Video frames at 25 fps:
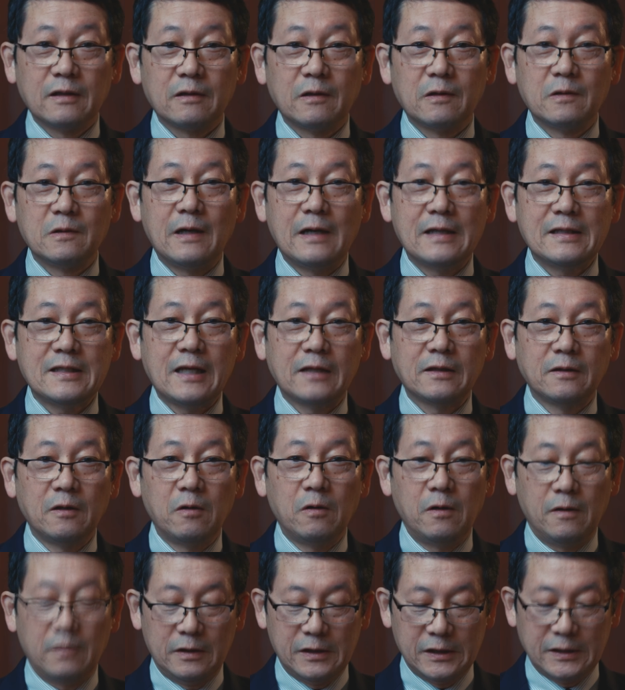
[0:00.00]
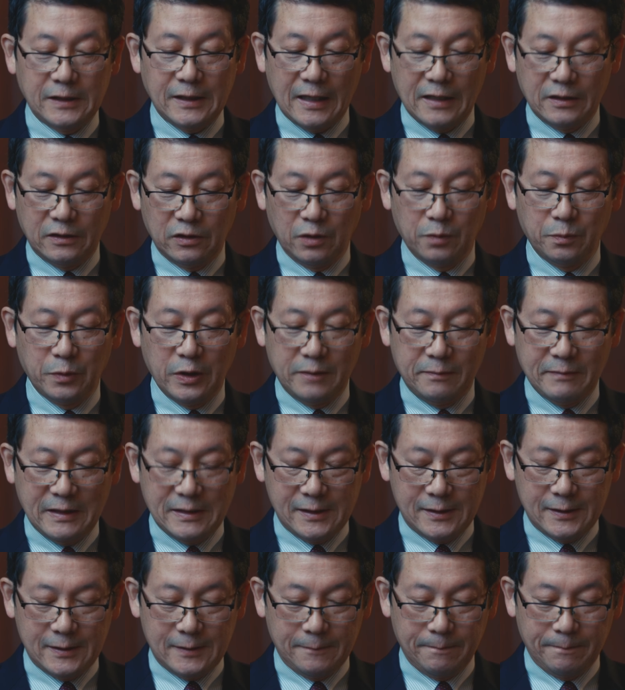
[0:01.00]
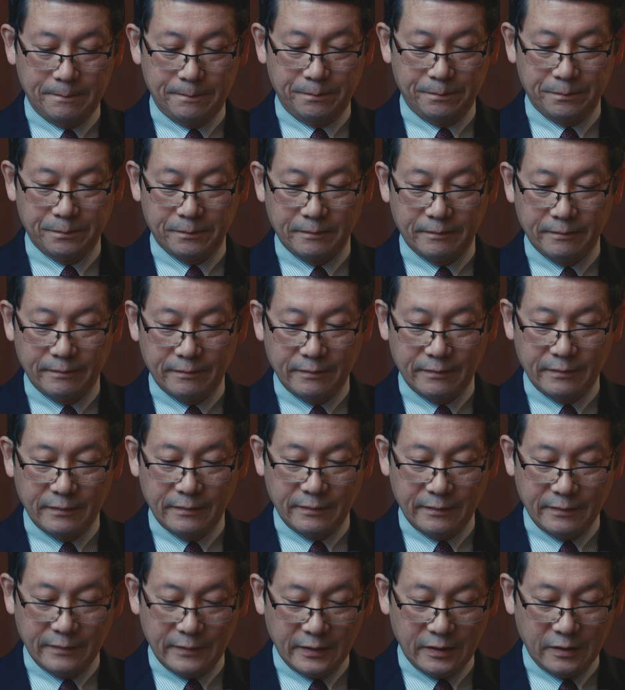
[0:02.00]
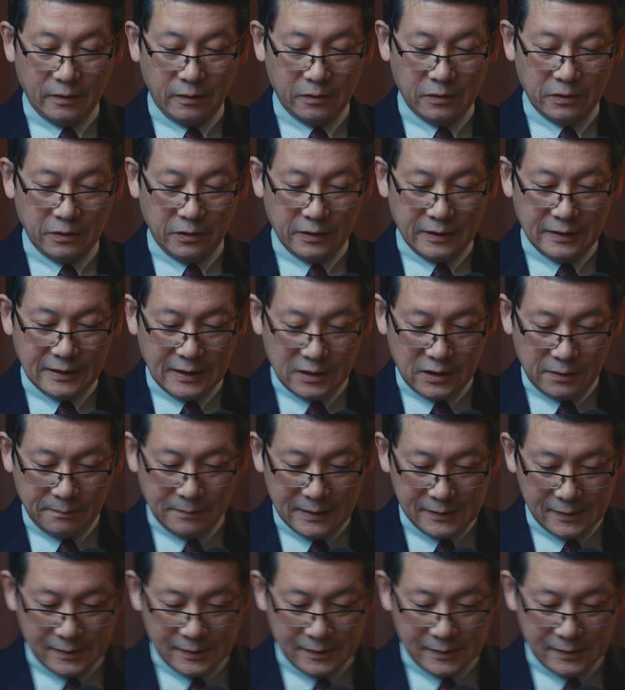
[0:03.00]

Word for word: この朝としたいと思います。お祈りいたし